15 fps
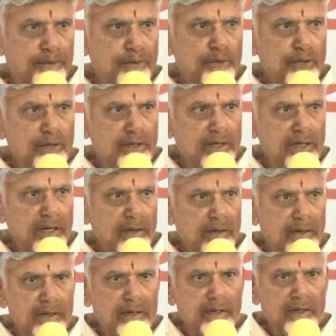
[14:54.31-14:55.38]
పూర్తిగా
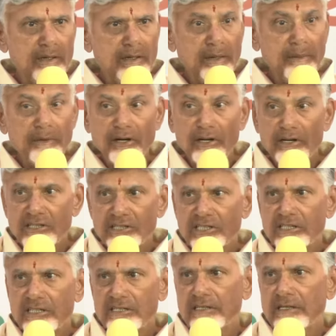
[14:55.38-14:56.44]

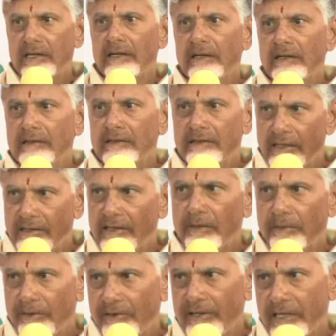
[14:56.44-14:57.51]
డెమాలిష్ చేసిన
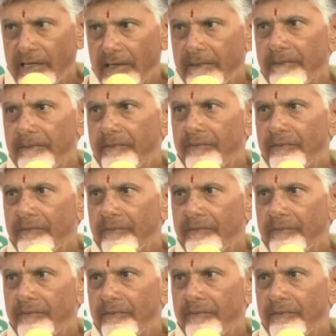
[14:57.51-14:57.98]
సందర్భం ఇది